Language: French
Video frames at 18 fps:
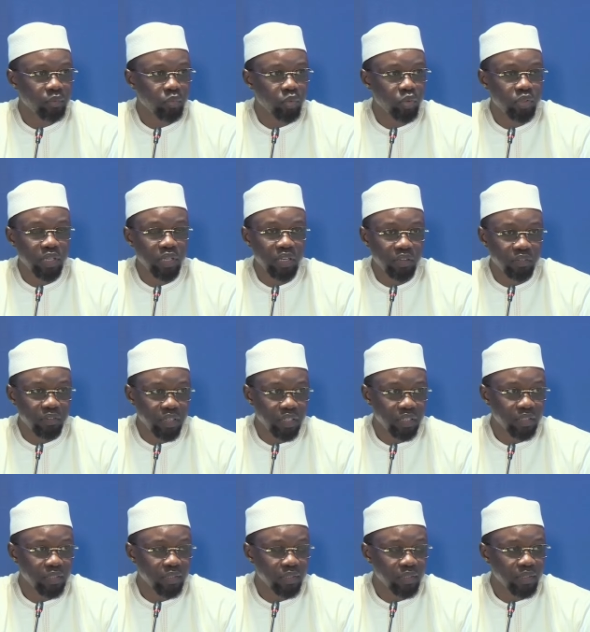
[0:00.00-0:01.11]
plus élevée
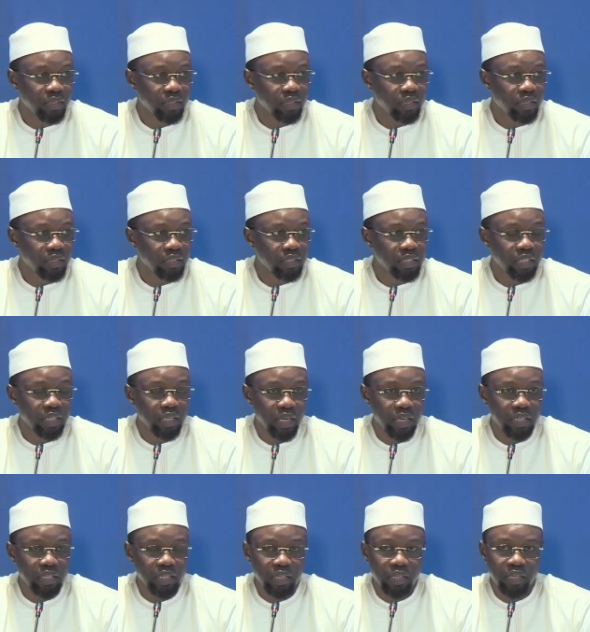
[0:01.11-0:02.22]
ce qui a
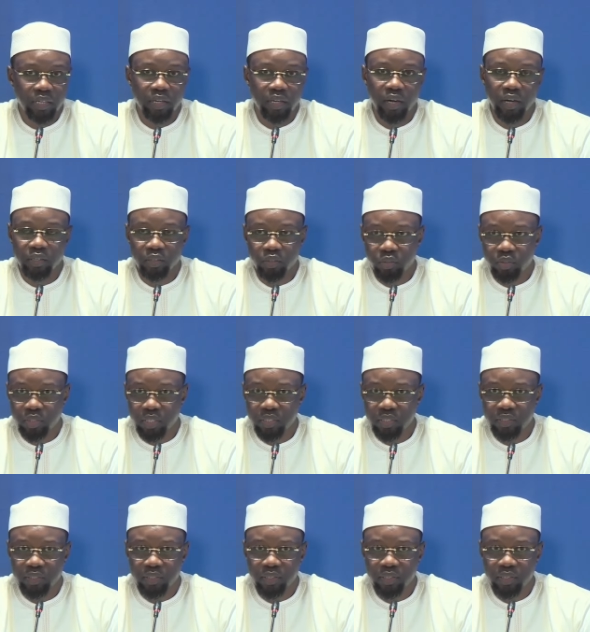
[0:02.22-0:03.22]
été annoncé.